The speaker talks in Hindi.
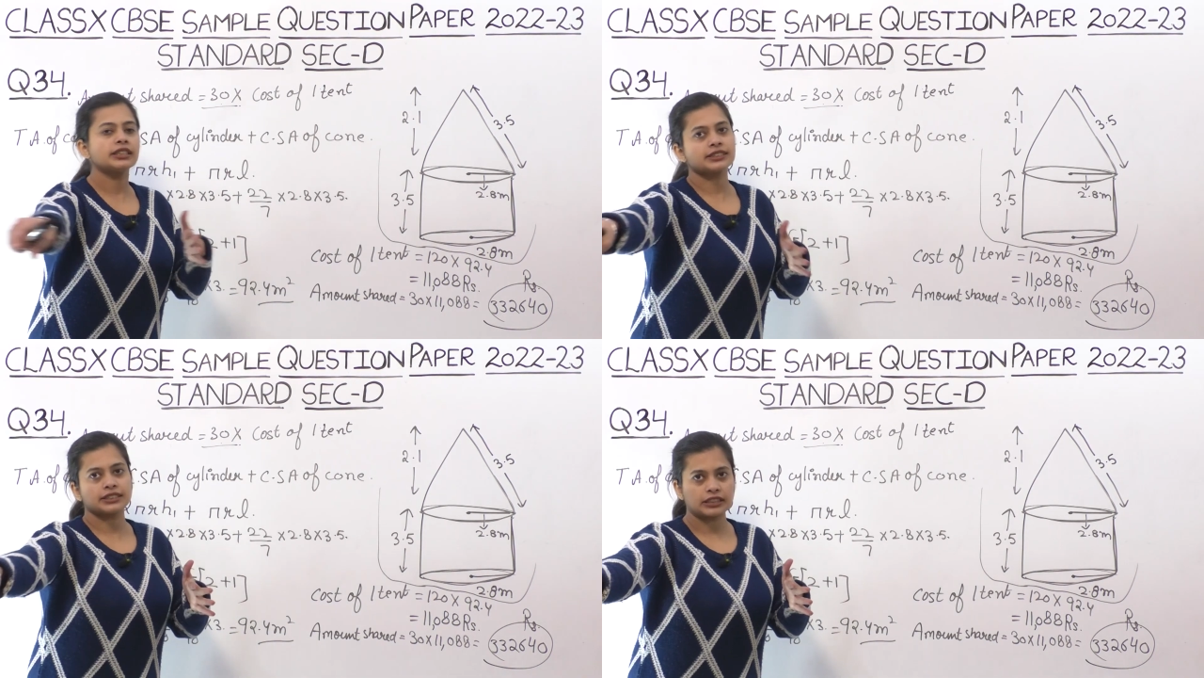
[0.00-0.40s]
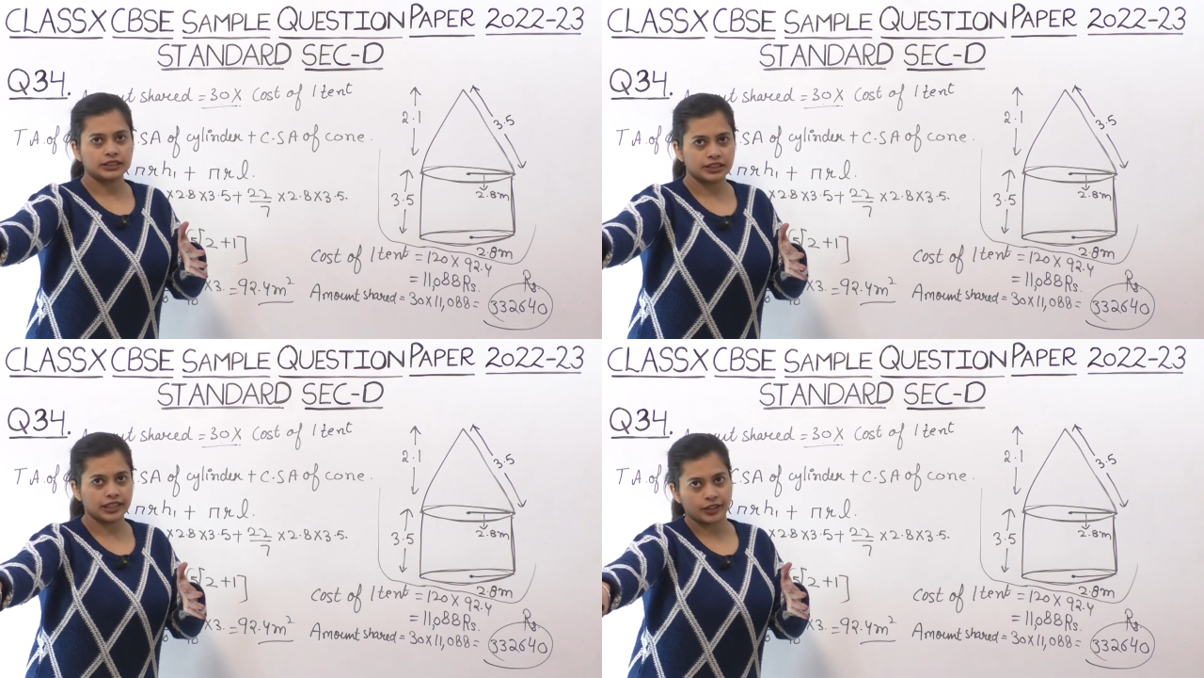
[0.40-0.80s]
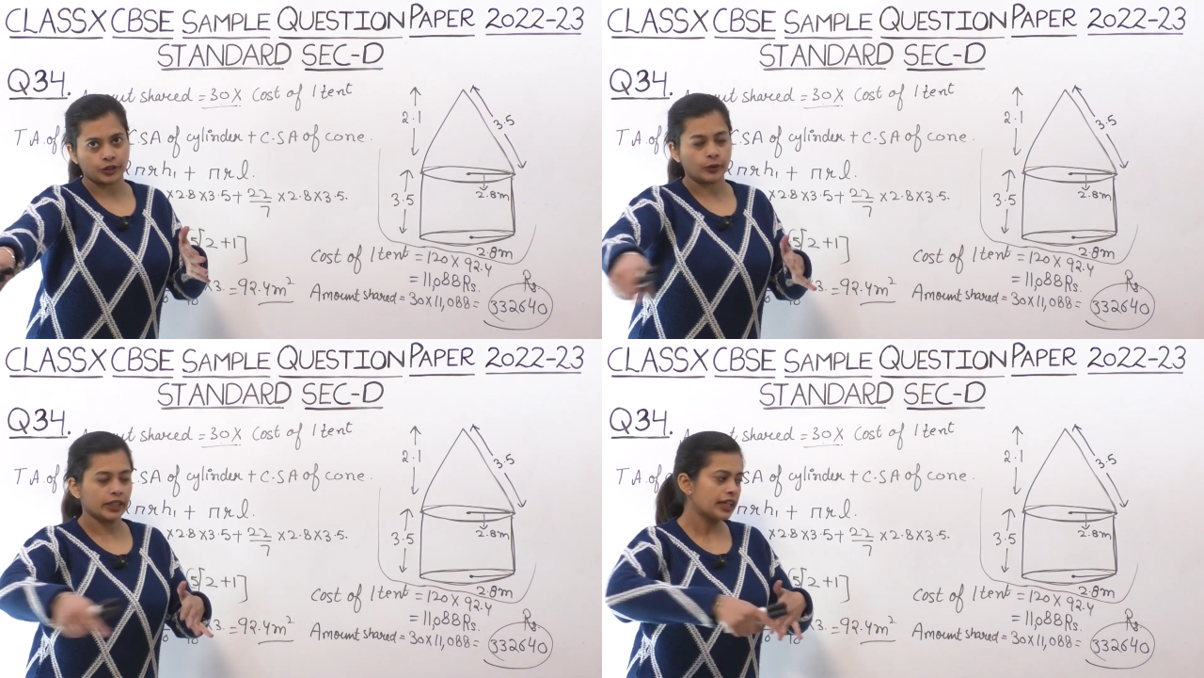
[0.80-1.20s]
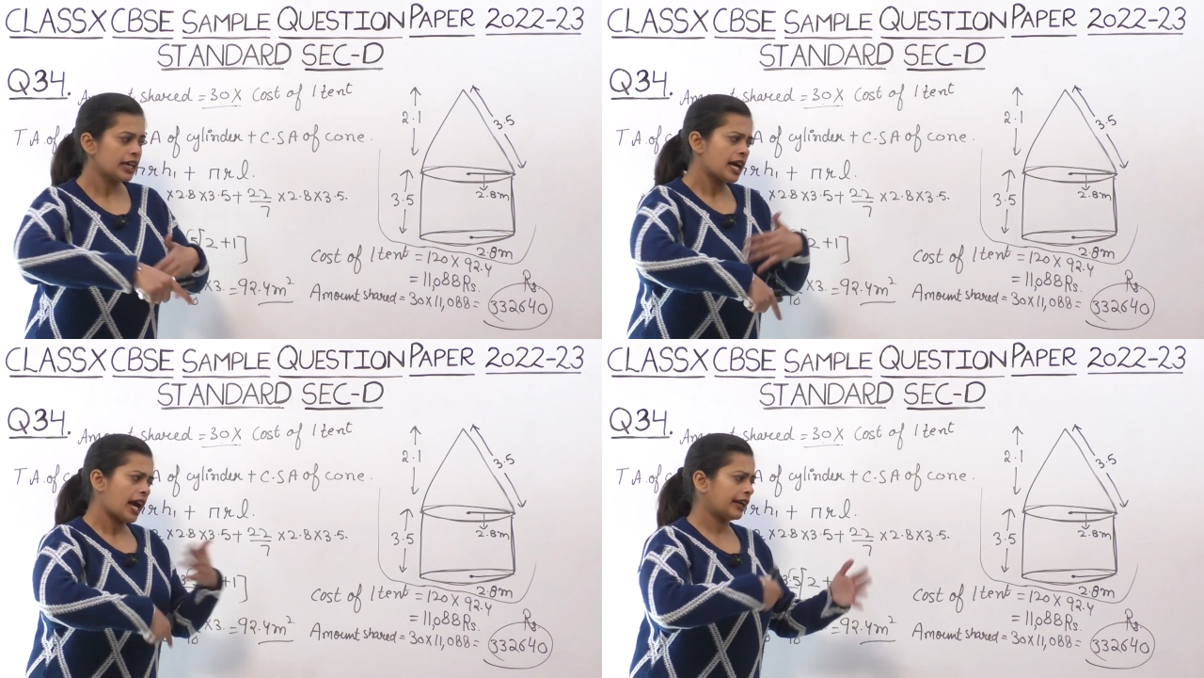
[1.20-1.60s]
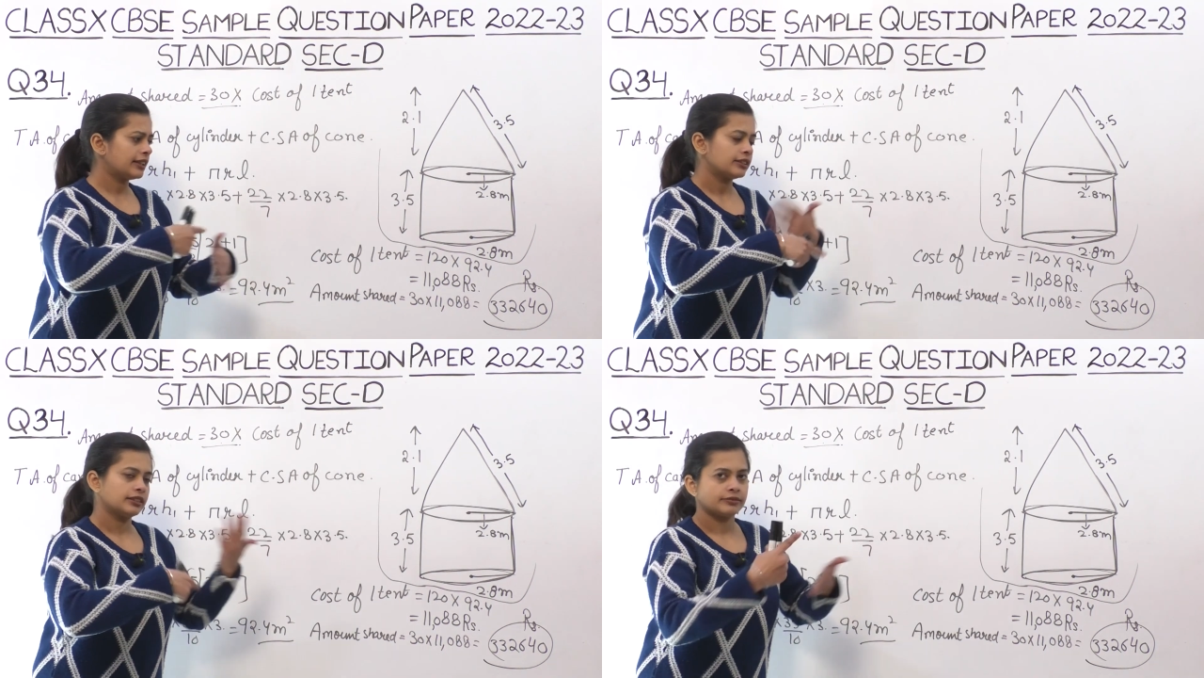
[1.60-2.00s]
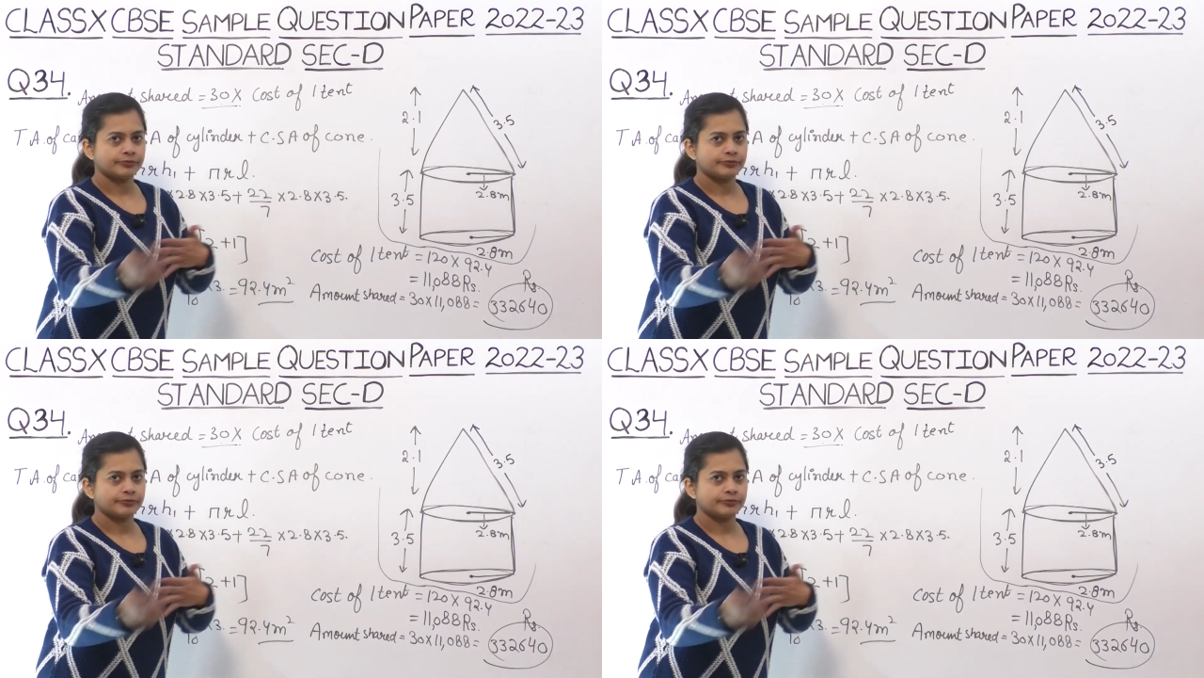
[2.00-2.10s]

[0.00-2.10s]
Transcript: ये सिनेरियो है एंड